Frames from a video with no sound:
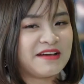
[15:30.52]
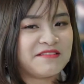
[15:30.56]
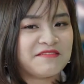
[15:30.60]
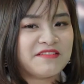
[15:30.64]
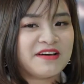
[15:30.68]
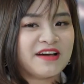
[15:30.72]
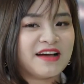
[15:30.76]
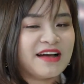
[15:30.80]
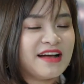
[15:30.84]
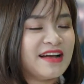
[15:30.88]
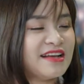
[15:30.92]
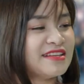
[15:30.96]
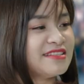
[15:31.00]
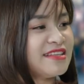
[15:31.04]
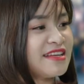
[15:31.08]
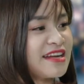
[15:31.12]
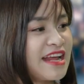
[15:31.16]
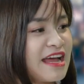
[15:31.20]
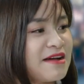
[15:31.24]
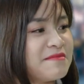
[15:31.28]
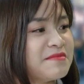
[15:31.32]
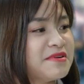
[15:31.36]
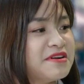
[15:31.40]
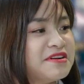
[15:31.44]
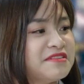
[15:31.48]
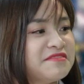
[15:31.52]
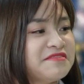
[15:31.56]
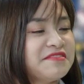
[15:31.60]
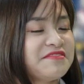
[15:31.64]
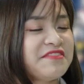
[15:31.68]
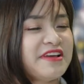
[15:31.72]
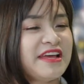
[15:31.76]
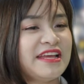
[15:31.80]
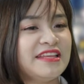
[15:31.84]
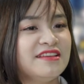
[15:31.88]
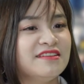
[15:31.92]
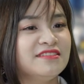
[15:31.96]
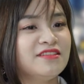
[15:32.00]
Vâng ạ, rất cảm ơn
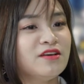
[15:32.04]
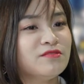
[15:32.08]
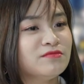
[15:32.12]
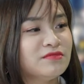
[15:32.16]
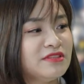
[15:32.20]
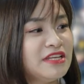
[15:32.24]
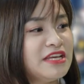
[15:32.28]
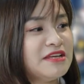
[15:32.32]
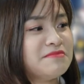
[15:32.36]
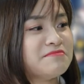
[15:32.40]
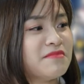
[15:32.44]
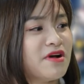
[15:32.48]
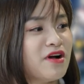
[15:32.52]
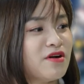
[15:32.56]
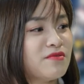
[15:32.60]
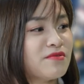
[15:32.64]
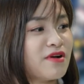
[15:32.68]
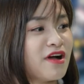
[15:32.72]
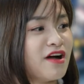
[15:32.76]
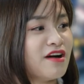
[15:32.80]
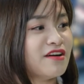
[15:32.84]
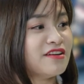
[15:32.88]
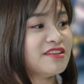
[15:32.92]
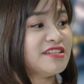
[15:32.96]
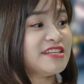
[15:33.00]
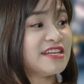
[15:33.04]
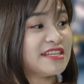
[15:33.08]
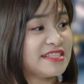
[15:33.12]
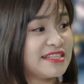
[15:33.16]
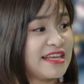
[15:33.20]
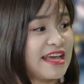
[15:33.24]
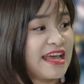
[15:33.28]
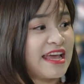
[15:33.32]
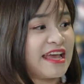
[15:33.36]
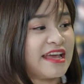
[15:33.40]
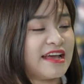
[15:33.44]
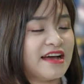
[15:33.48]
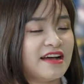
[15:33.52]
về những thông tin mà ông có chia
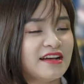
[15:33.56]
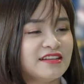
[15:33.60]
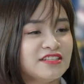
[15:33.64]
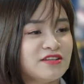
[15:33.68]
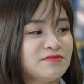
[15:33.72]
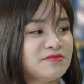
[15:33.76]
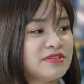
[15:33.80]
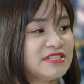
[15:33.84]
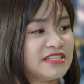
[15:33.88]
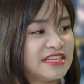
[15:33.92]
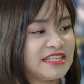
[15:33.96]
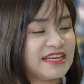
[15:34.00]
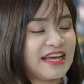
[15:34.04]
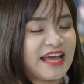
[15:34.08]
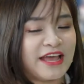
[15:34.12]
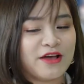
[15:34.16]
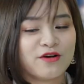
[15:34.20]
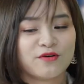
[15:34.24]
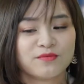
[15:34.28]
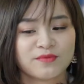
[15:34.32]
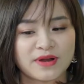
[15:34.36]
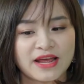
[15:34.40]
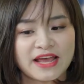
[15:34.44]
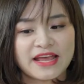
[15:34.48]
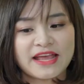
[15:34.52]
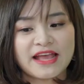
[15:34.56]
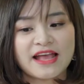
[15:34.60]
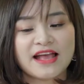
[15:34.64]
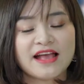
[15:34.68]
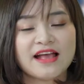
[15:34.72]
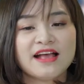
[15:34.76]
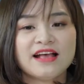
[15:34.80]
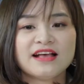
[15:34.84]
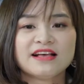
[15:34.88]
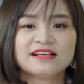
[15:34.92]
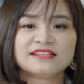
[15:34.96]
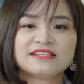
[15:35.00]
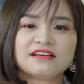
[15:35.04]
sẻ trong chương trình ngày hôm nay.
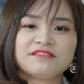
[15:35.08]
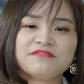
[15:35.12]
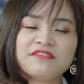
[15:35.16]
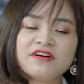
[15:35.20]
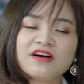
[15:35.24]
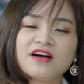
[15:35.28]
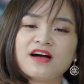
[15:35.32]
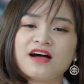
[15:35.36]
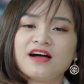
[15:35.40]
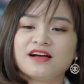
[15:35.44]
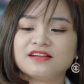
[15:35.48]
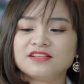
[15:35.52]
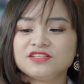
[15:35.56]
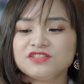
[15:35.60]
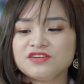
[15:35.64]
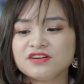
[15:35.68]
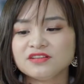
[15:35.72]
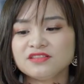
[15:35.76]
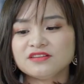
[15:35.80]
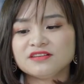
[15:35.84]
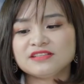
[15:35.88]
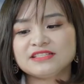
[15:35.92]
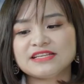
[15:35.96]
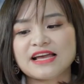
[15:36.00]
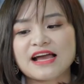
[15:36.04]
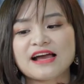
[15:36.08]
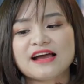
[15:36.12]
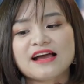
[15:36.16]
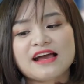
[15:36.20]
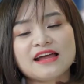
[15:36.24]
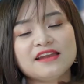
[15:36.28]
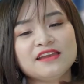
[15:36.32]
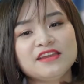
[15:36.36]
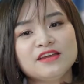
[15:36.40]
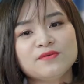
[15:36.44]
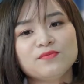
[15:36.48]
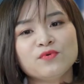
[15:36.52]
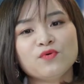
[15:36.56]
Dạ vâng, trước thực trạng
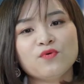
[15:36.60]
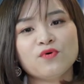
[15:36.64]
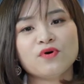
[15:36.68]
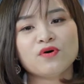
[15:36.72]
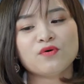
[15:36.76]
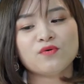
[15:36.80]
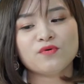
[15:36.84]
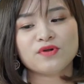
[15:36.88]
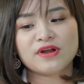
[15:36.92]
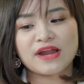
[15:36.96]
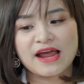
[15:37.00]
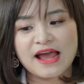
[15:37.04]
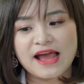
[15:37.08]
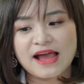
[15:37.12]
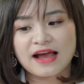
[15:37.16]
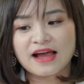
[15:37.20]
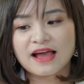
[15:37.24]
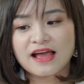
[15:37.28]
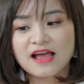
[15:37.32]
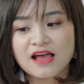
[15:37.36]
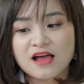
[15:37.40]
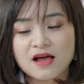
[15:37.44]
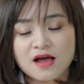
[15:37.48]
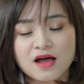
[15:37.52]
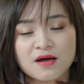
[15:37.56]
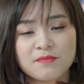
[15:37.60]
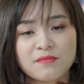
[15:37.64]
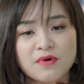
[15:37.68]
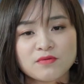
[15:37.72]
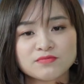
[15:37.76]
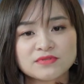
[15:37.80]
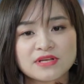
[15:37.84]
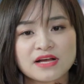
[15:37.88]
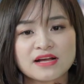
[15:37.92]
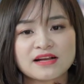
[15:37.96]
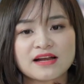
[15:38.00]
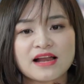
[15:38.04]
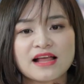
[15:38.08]
khan hiếm của nguồn hàng,
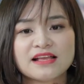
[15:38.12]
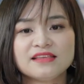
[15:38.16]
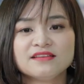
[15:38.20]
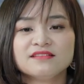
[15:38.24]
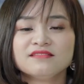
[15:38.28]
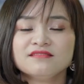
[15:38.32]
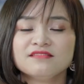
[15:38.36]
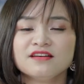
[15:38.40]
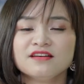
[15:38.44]
mong rằng là những